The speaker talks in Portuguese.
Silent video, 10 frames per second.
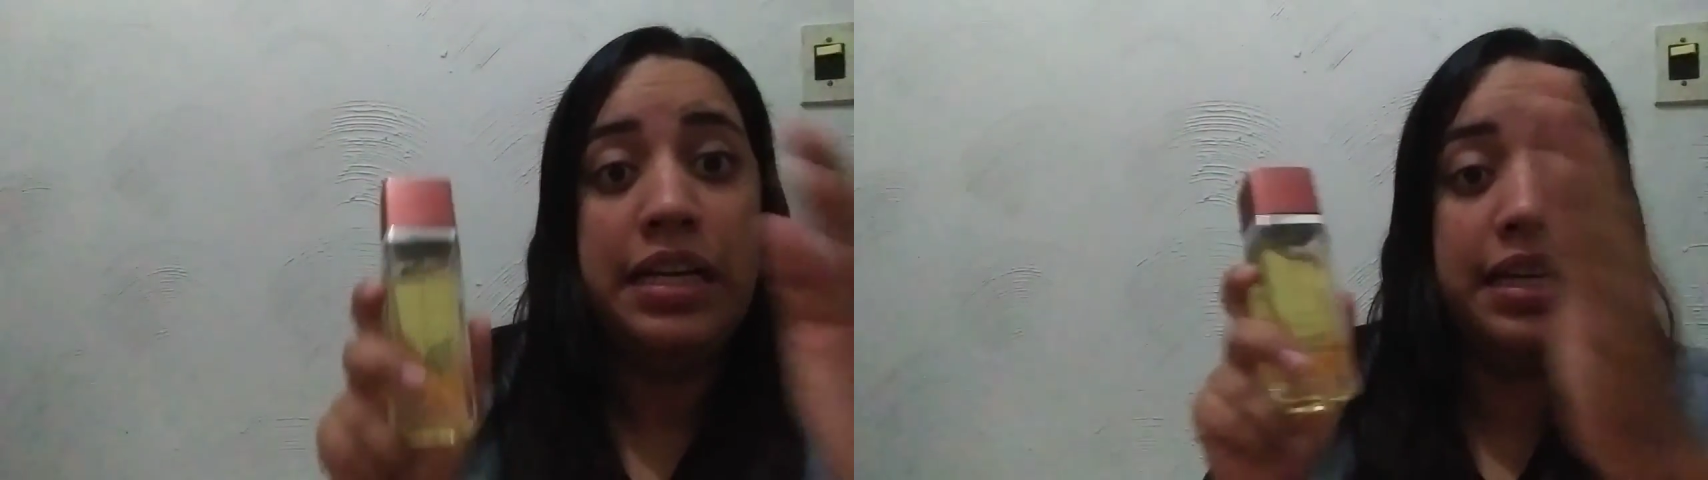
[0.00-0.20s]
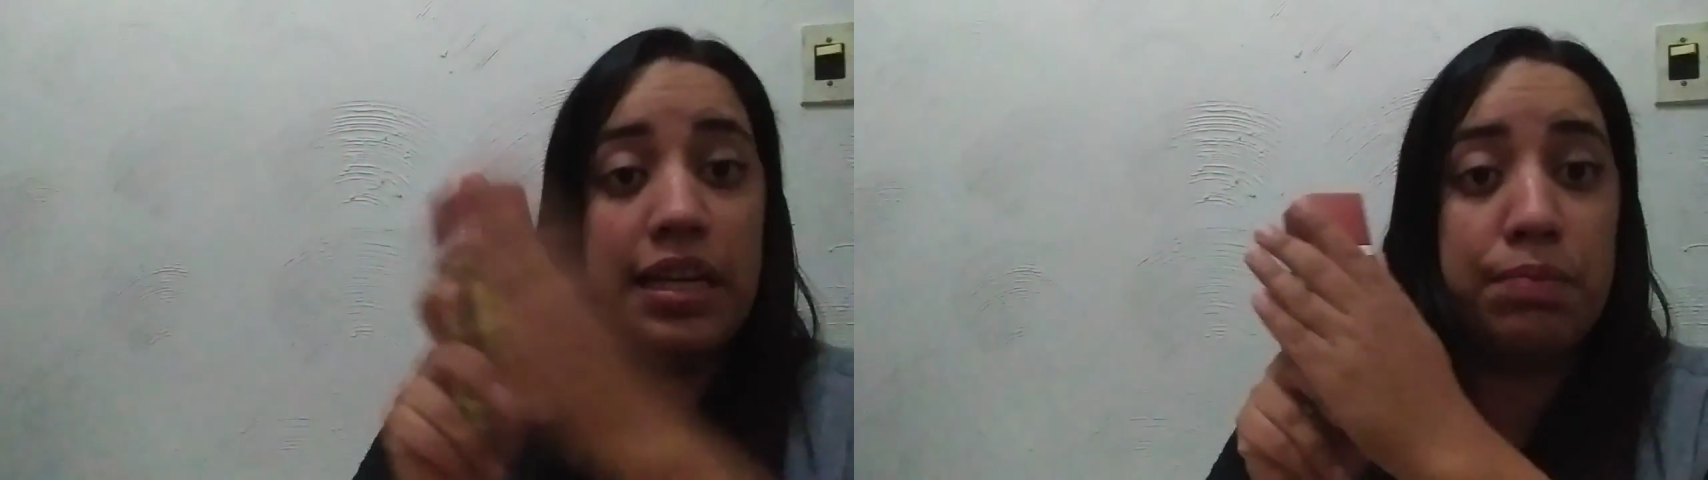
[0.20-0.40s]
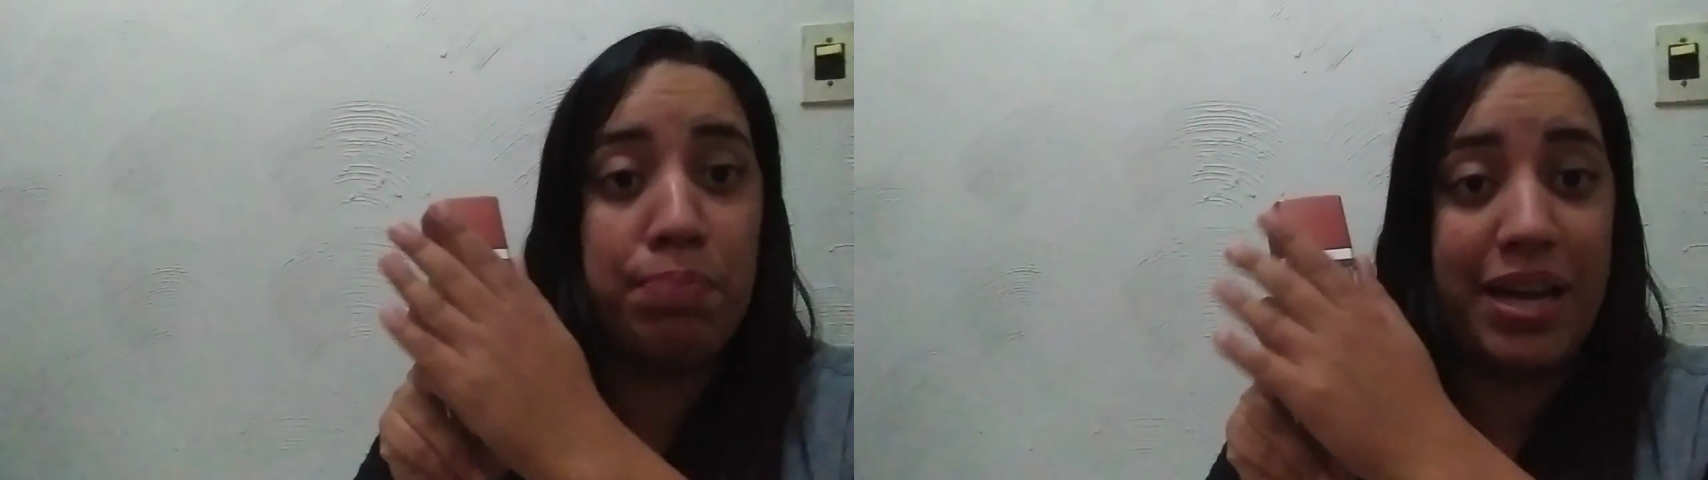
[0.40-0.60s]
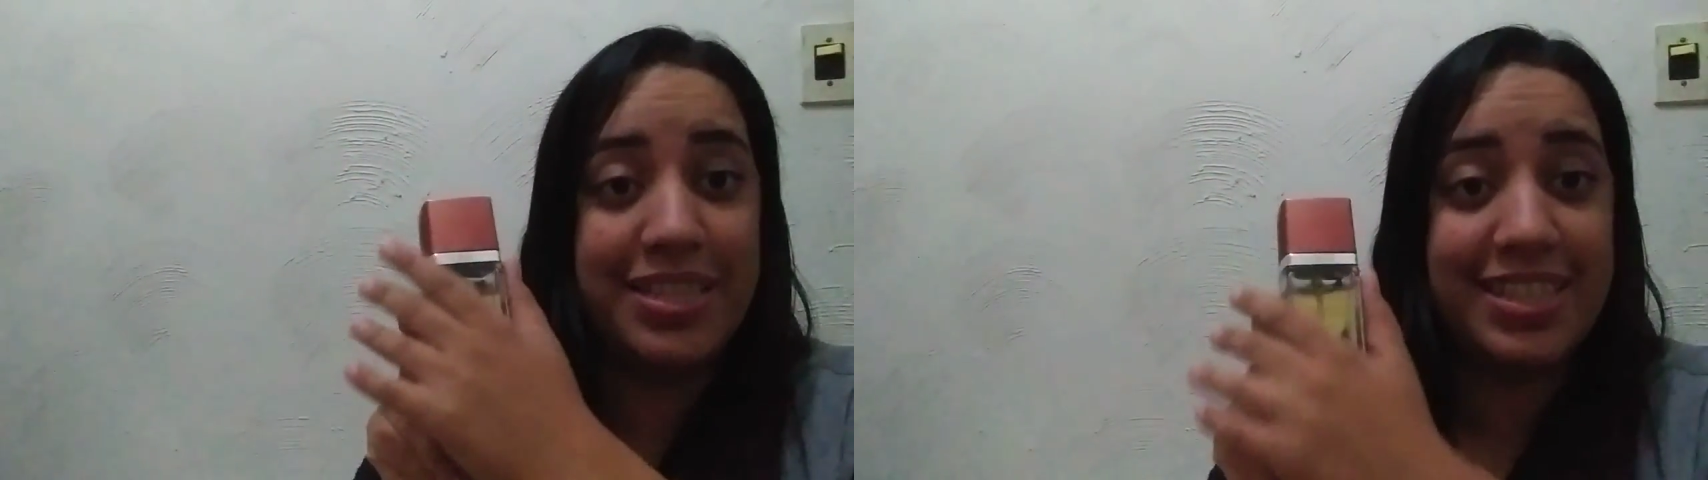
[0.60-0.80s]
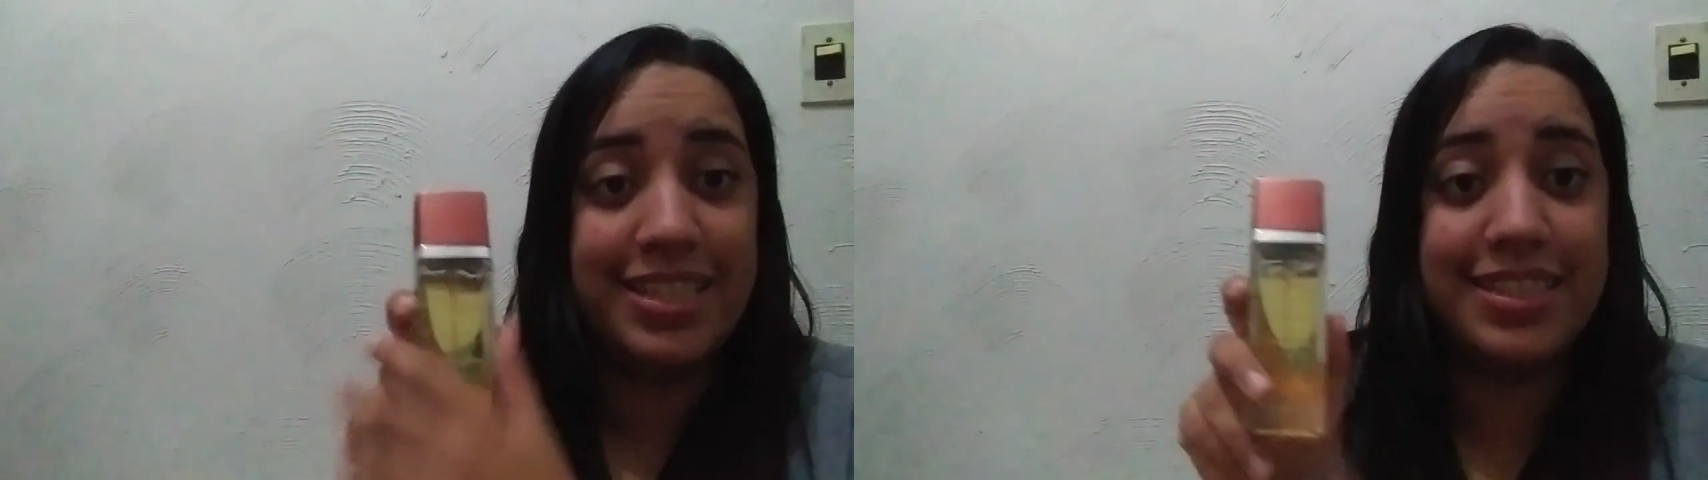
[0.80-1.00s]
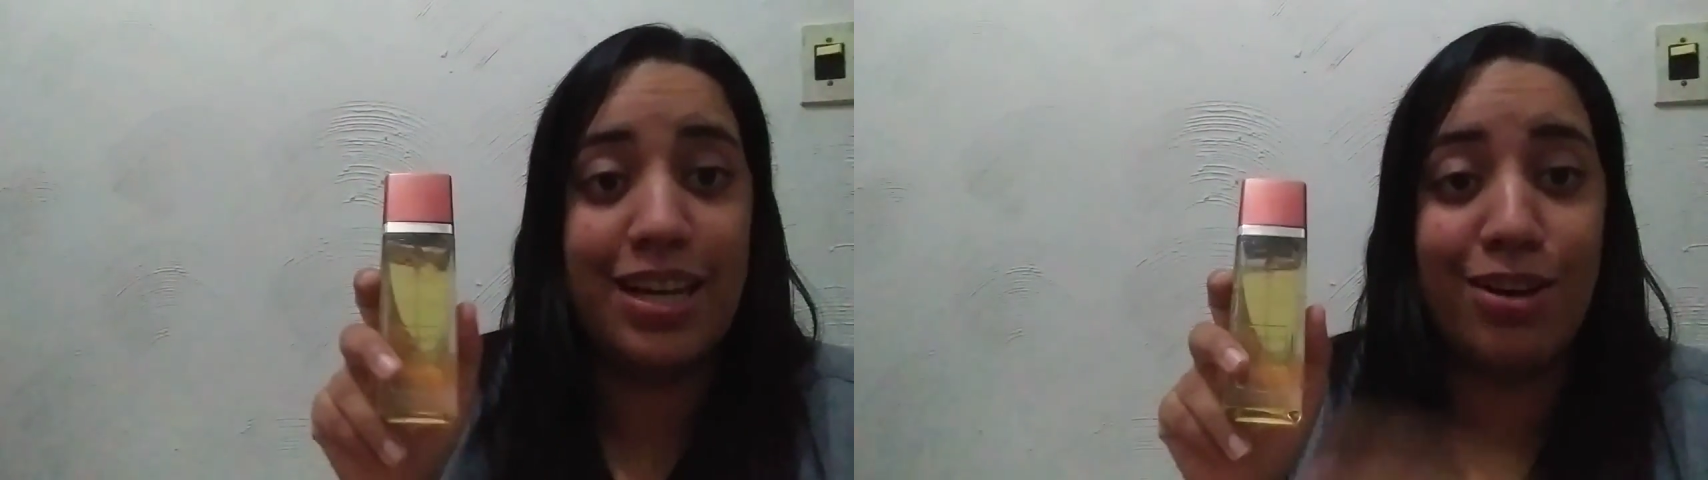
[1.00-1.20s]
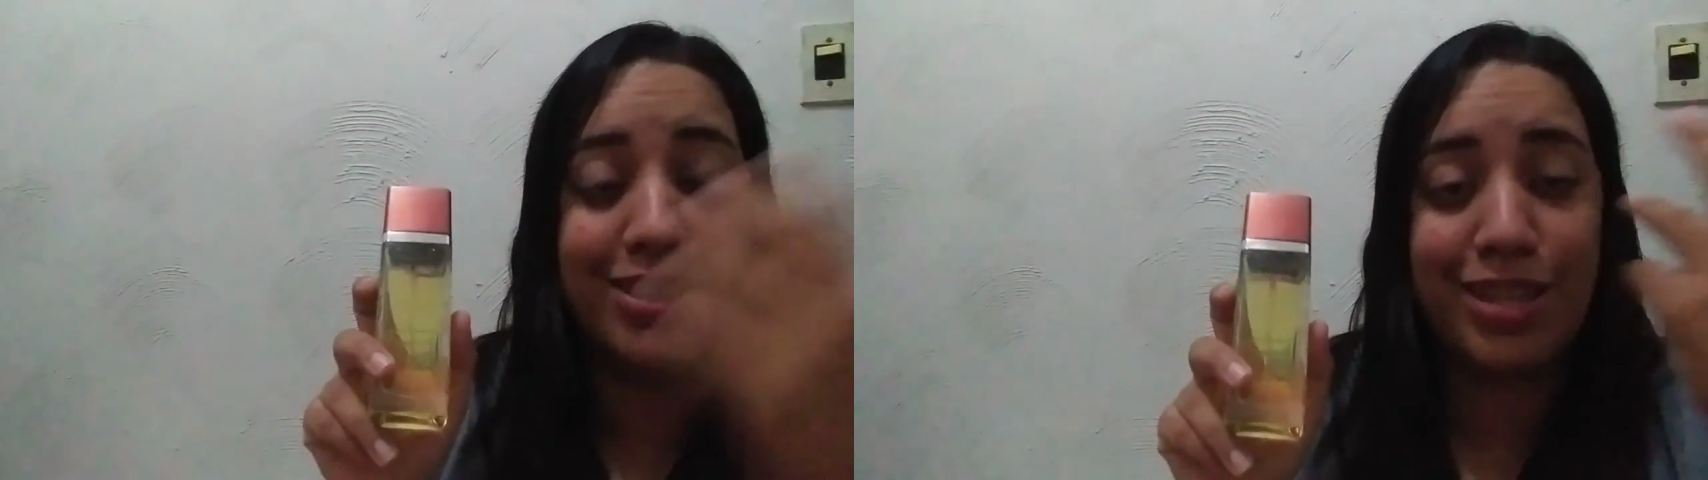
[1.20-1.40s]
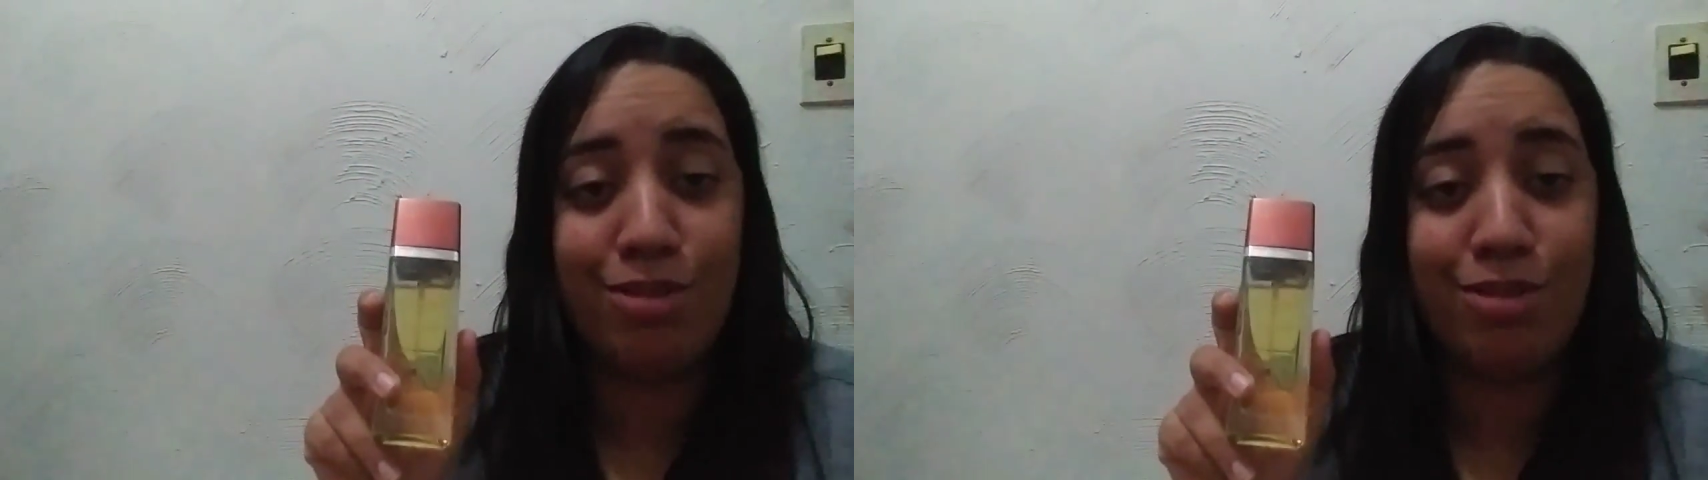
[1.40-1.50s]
E Paris Elisée agora tá